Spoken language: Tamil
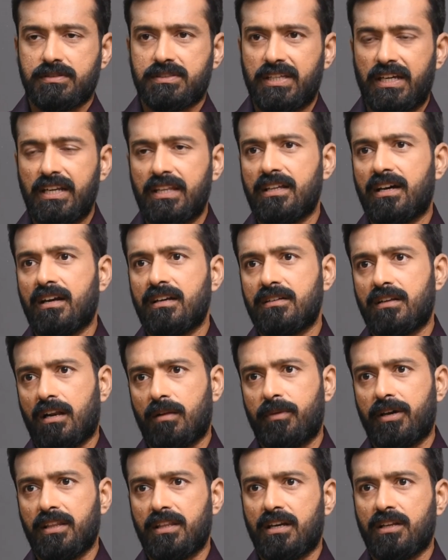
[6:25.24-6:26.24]
சரிதான்ற
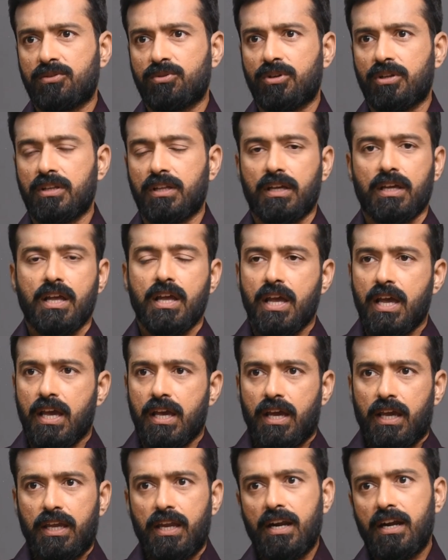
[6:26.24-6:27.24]
மாதிரி தானே தோணுது
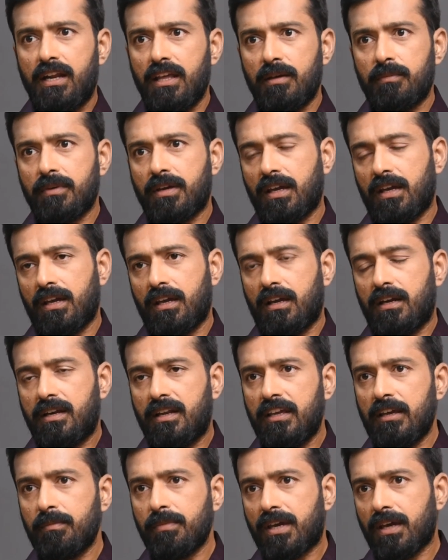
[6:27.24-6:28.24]
ஏடிஎம்கே
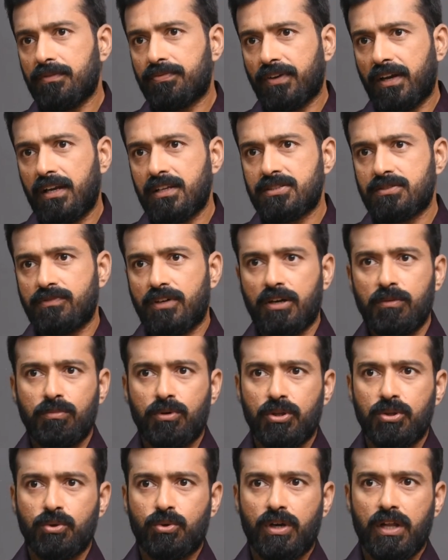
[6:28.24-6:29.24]
டிஎம்கே ஃபைல்ஸ்
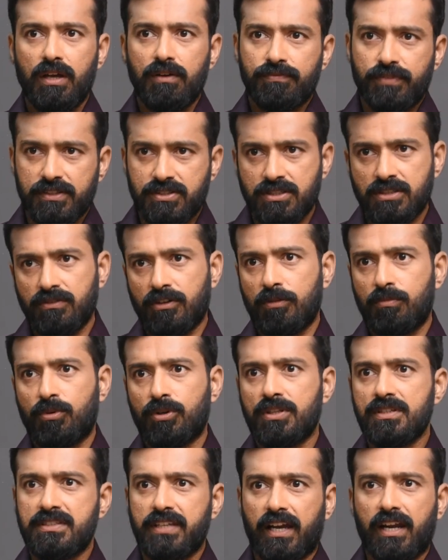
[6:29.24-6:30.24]
வரும்போது கூட ஃபஸ்ட்டு
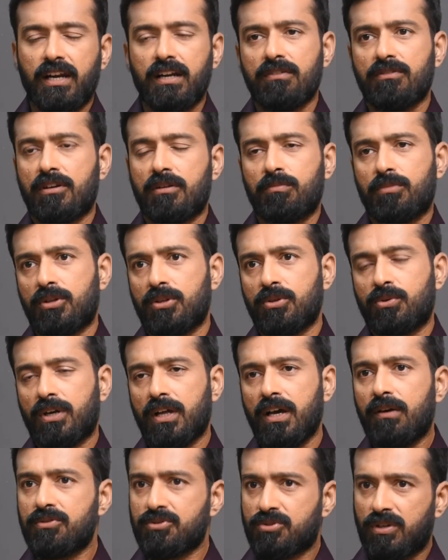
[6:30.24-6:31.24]
வரும்போது செகண்ட் வரும்போது கூட
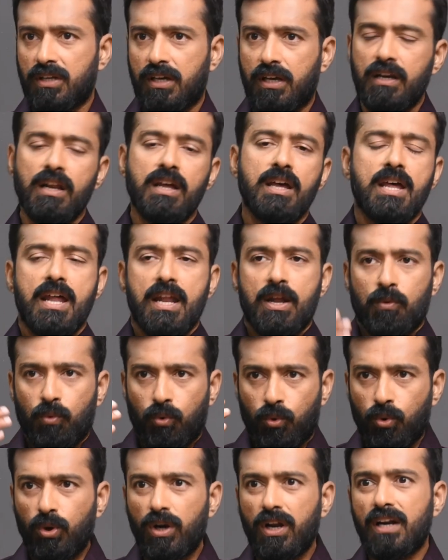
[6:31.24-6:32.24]
அவர் சொன்னார்
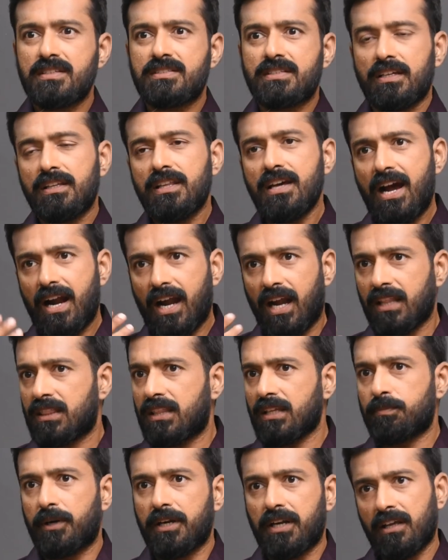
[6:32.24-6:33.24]
ஊழல் செய்து
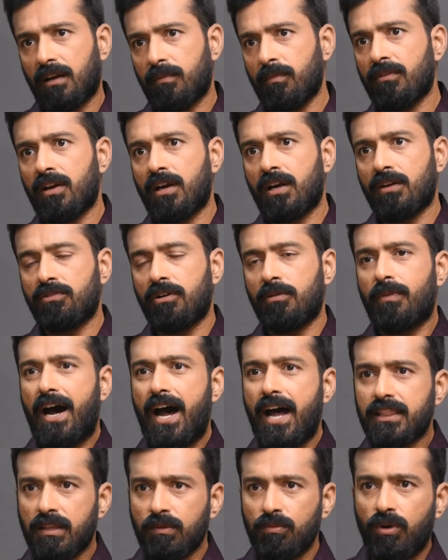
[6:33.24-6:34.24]
அனைத்து பட்டியலுமே வெளியிடுவோம்
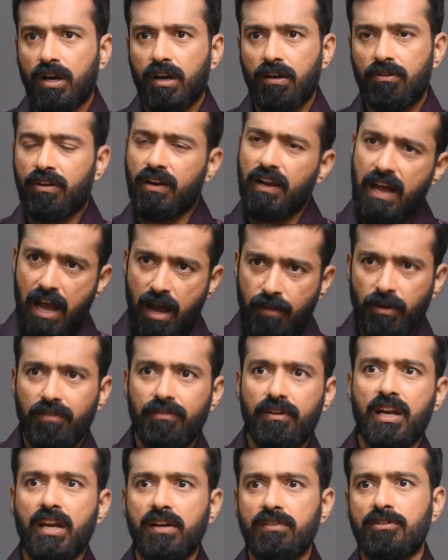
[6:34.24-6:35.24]
அதிமுக ஆமா
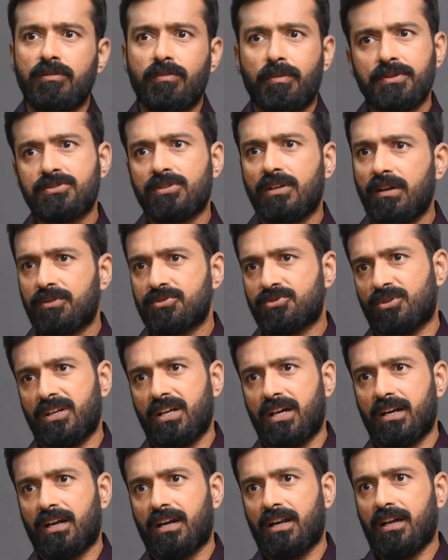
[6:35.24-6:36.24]
வெளியிடுவோம் அப்படின்னு சொல்லி அவர்
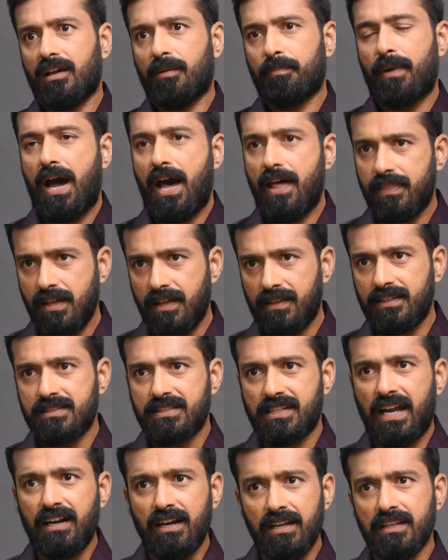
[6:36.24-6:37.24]
சொன்னாருங்களே அப்ப அந்த அந்த
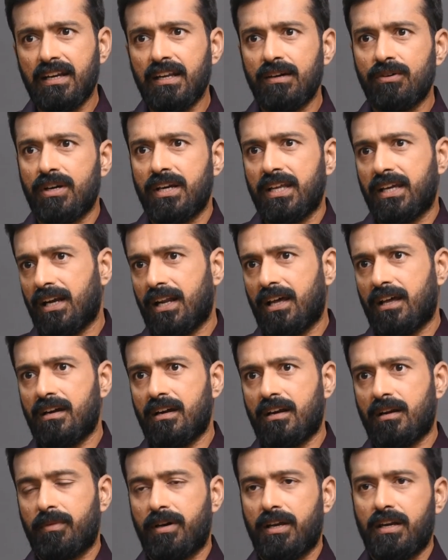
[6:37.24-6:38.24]
ஸ்டாண்ட்ல தானே அவர்
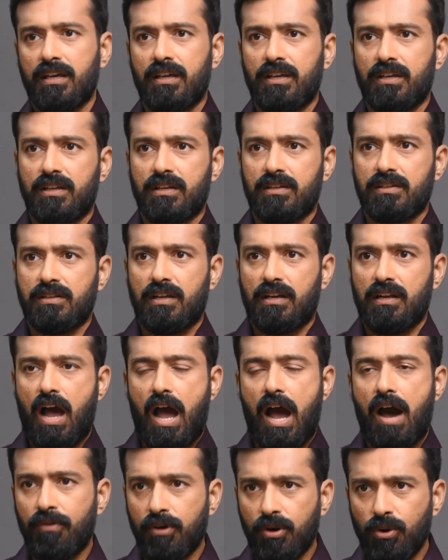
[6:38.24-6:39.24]
நிக்கிறாருன்ற மாதிரி
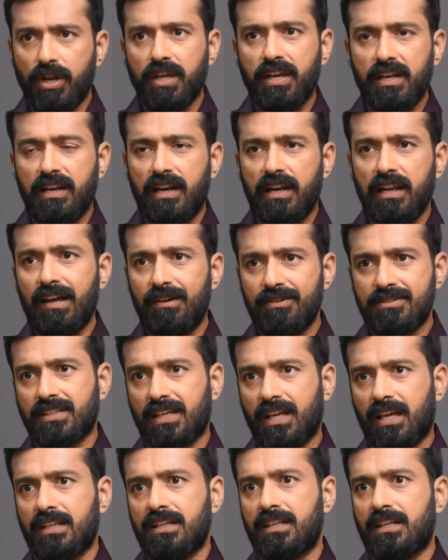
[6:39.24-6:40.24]
அவருடைய நிலையில அவர்
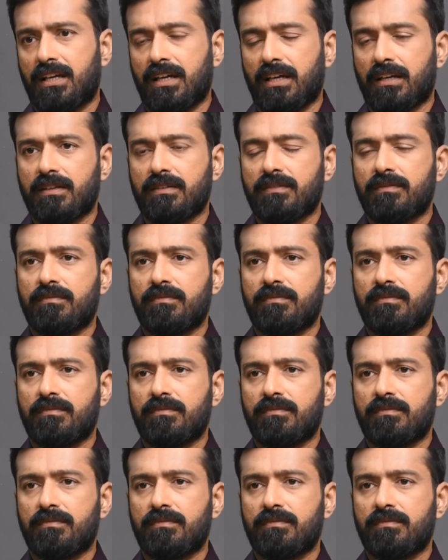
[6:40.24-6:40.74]
சரியா தானே இருக்கார்